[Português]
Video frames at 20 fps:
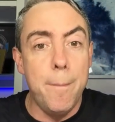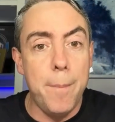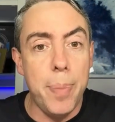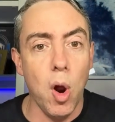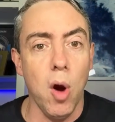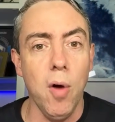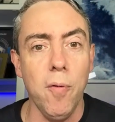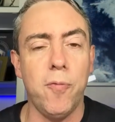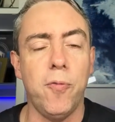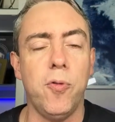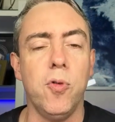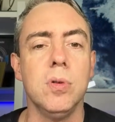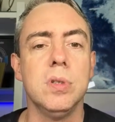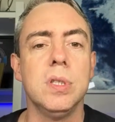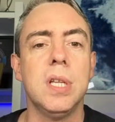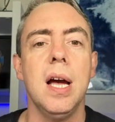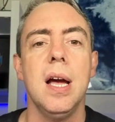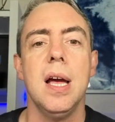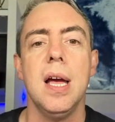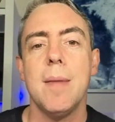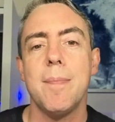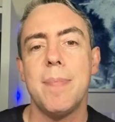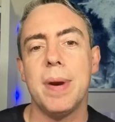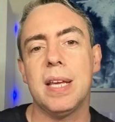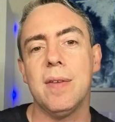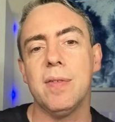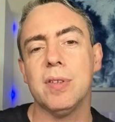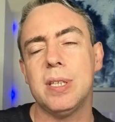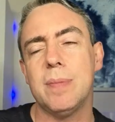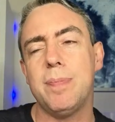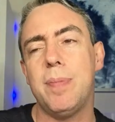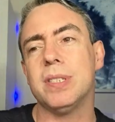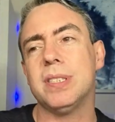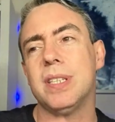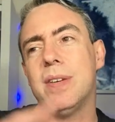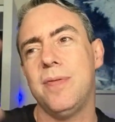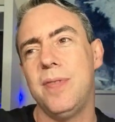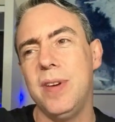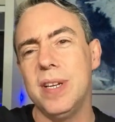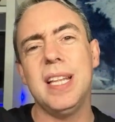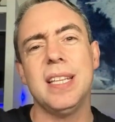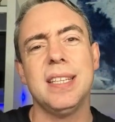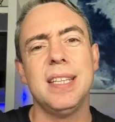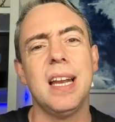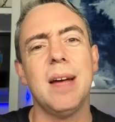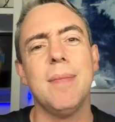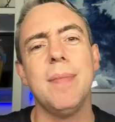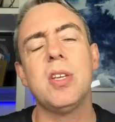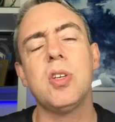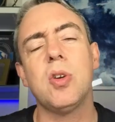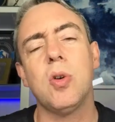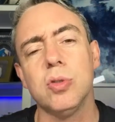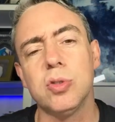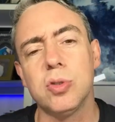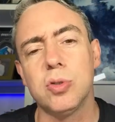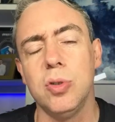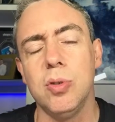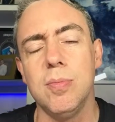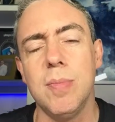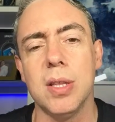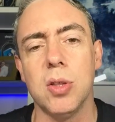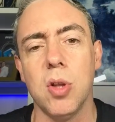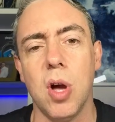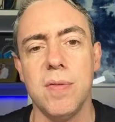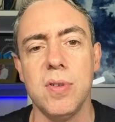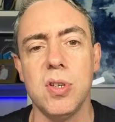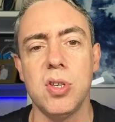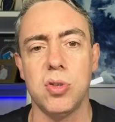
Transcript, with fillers: profunda para que você possa verdadeiramente construir uma nova